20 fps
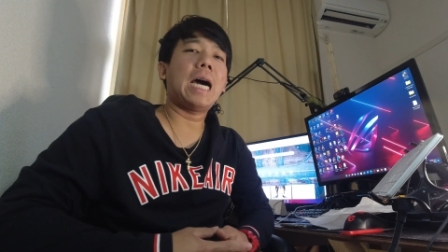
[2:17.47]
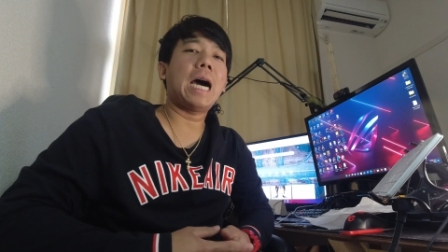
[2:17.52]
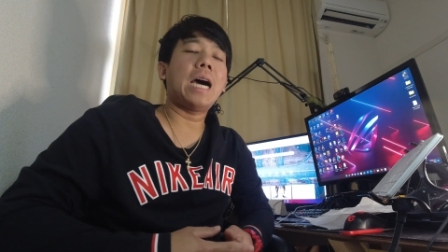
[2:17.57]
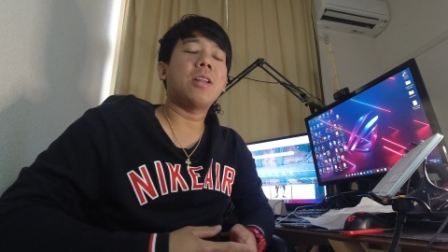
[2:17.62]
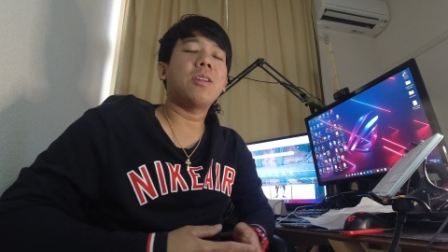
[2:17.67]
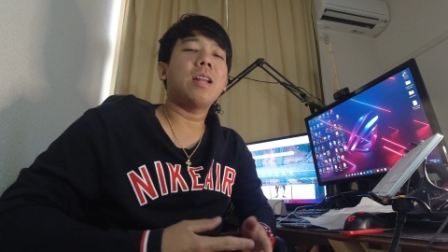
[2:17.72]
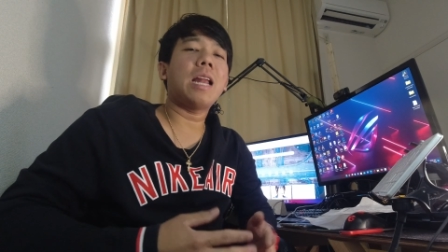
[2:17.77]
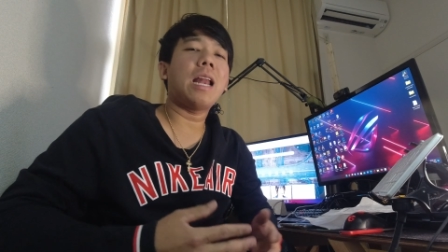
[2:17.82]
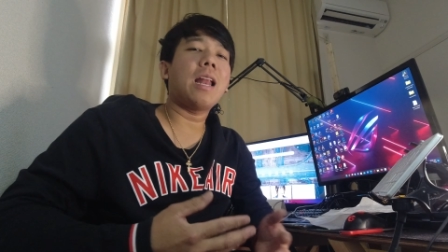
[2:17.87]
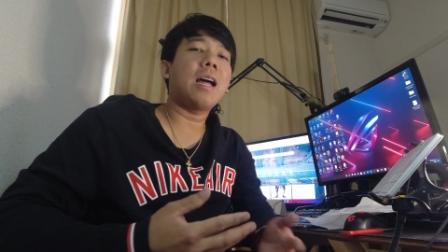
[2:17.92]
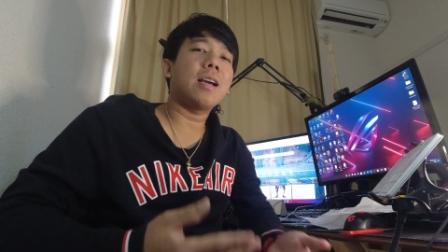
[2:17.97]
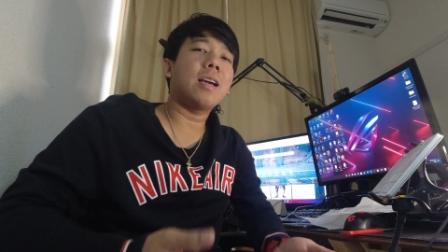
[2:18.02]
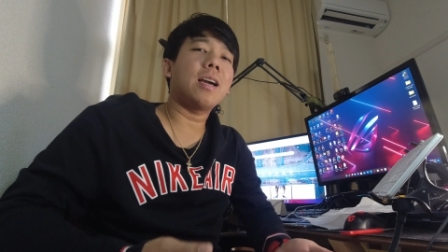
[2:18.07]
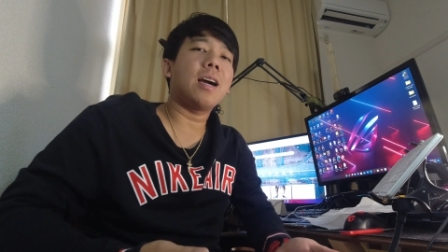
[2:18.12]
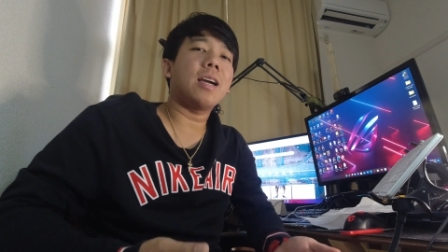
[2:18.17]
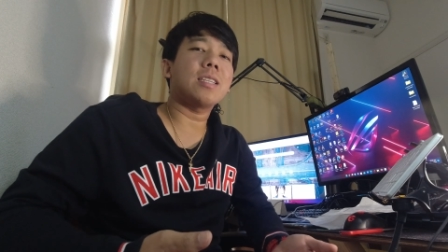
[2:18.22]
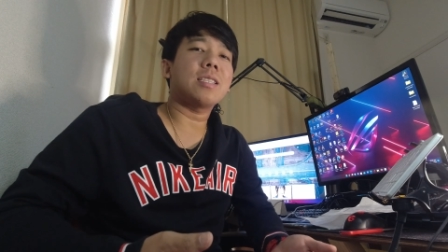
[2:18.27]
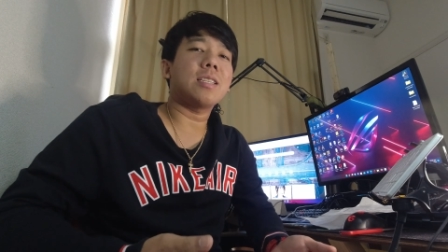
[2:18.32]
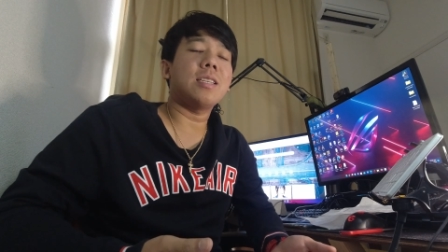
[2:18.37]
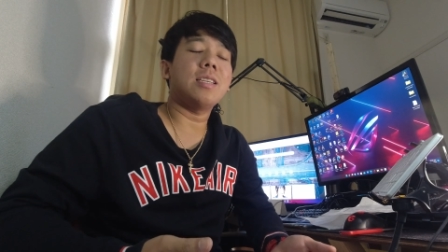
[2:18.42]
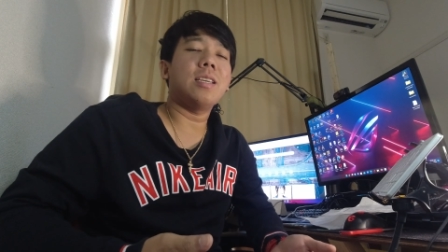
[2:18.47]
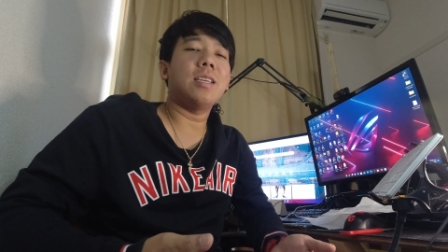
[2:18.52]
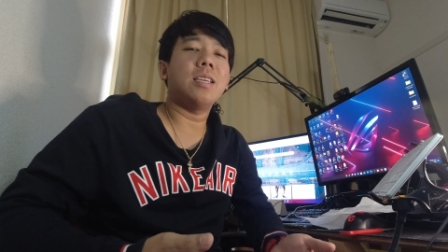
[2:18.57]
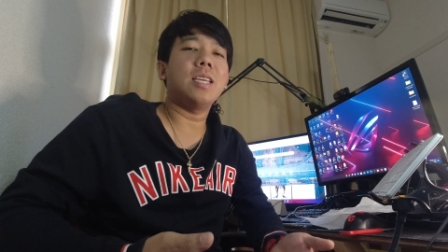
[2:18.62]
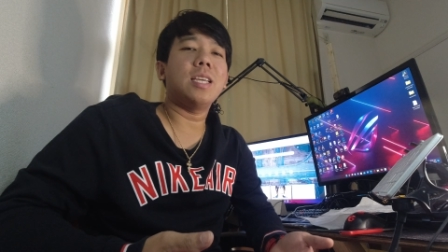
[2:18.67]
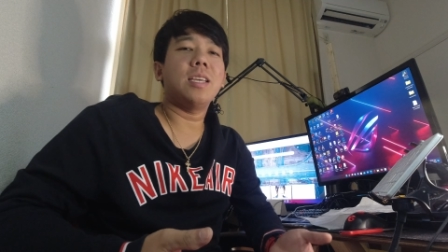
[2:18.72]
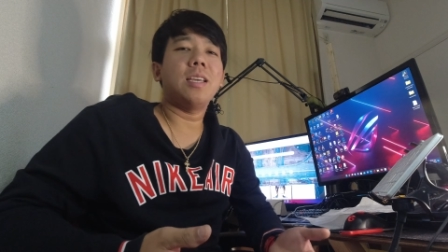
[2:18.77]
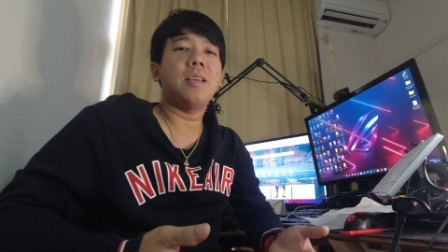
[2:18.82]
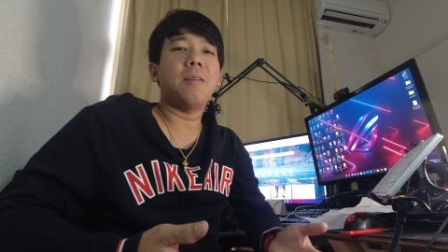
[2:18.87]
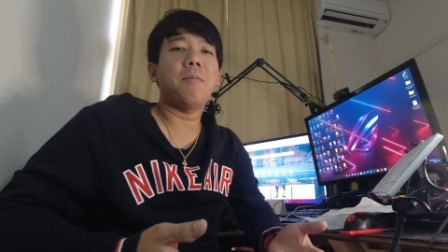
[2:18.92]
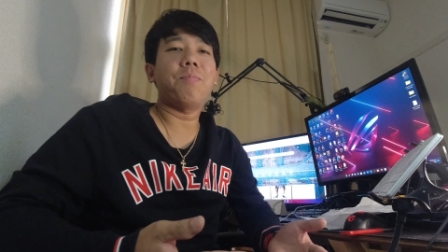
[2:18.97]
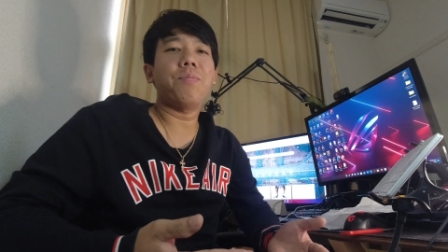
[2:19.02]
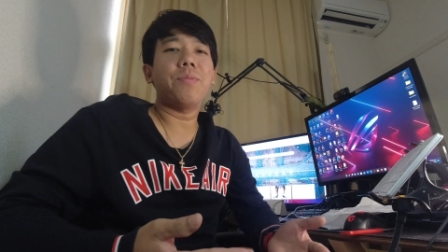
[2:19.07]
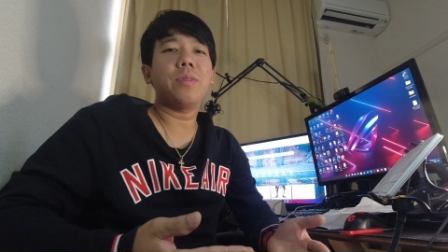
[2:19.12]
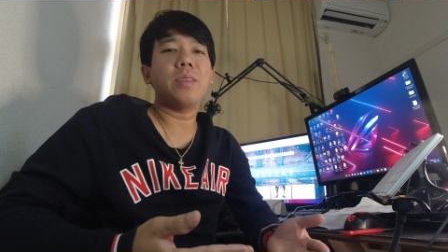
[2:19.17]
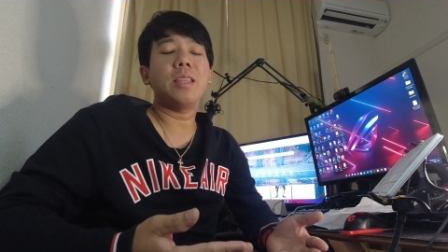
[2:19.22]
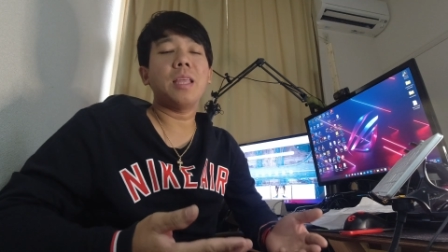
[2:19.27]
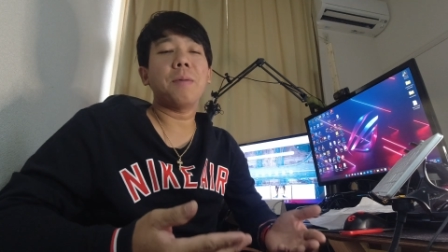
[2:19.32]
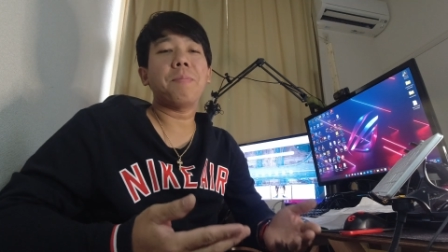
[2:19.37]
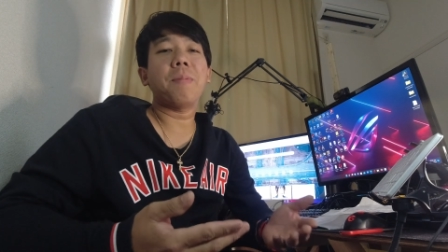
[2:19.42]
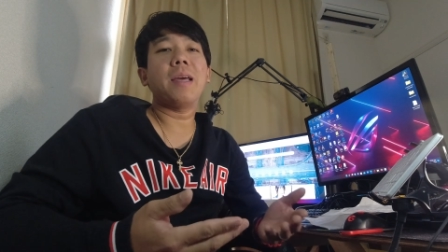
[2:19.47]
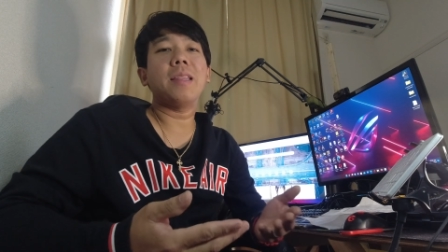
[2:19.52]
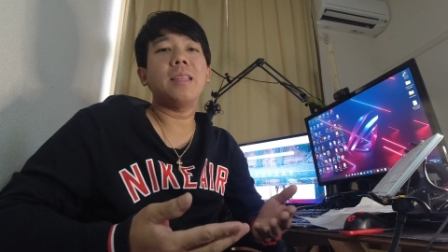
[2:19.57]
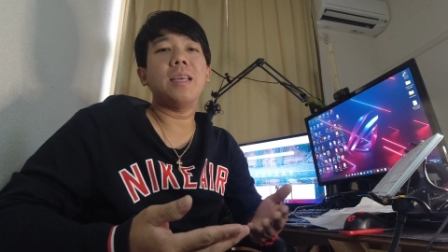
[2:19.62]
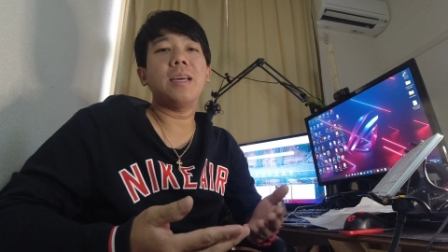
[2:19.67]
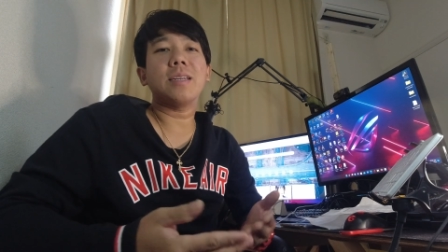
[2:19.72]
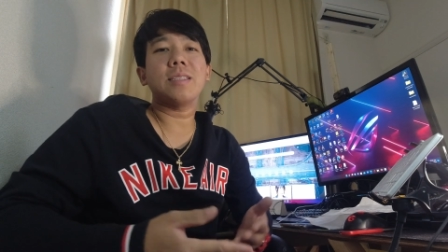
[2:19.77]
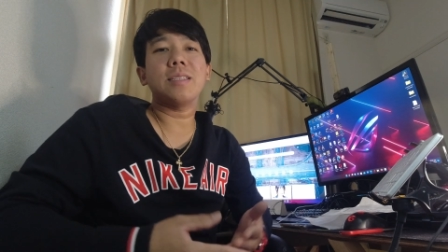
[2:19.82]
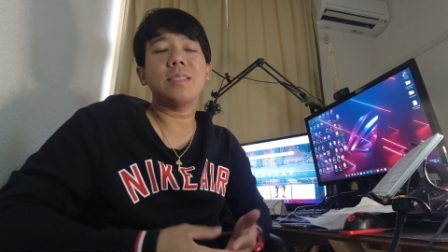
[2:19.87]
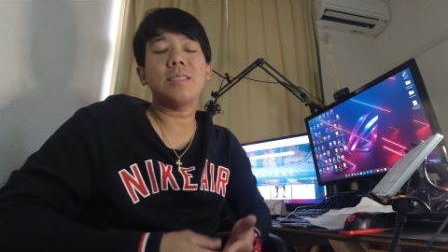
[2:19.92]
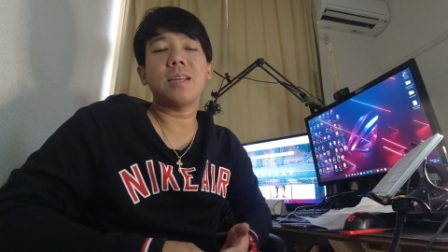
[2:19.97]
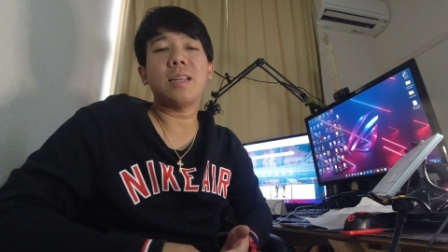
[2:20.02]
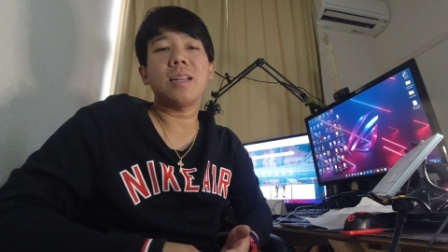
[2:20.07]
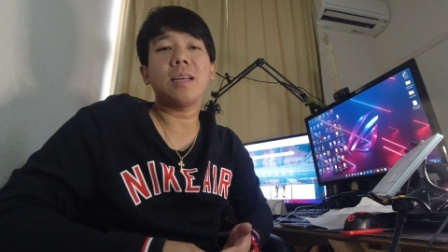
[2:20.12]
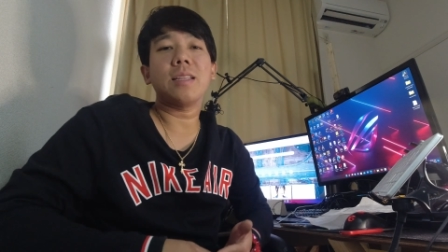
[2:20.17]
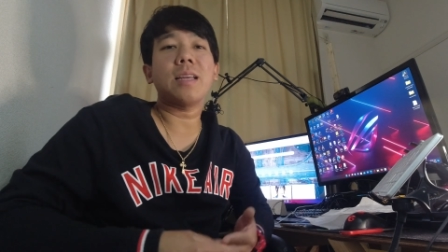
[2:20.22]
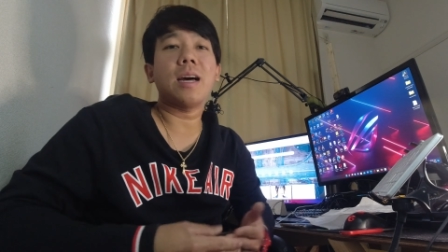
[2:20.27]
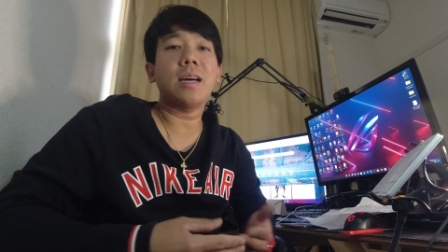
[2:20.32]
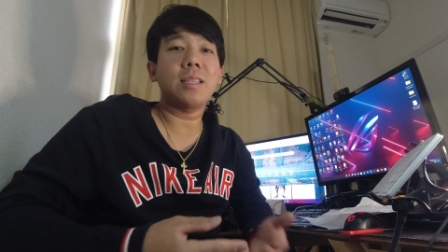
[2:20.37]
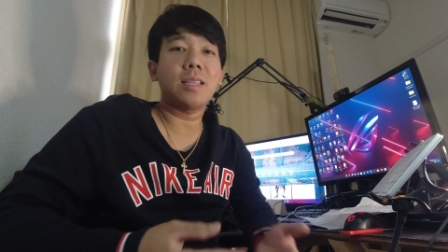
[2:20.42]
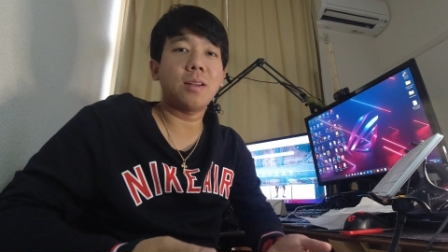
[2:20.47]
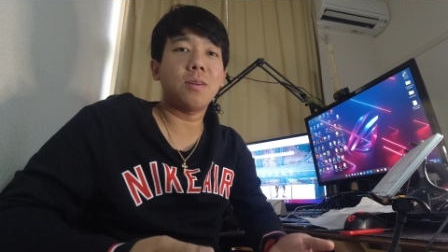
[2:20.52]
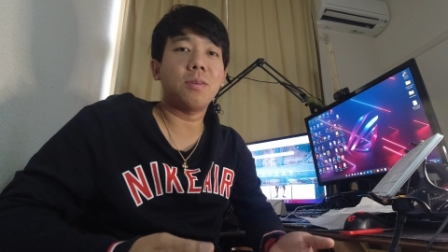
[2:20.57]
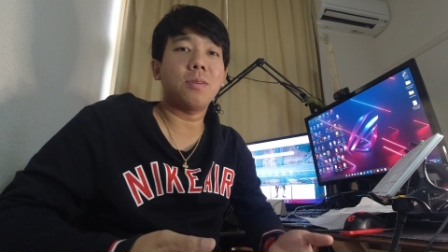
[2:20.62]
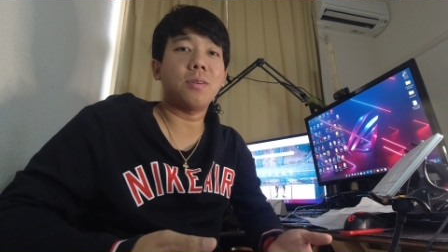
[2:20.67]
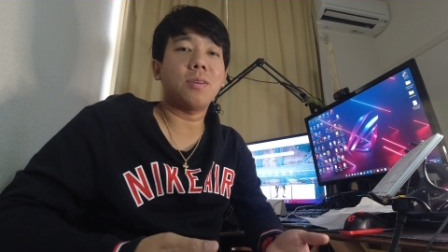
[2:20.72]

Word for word: ano na lang guys, i- depende kasi sa nagtatanong.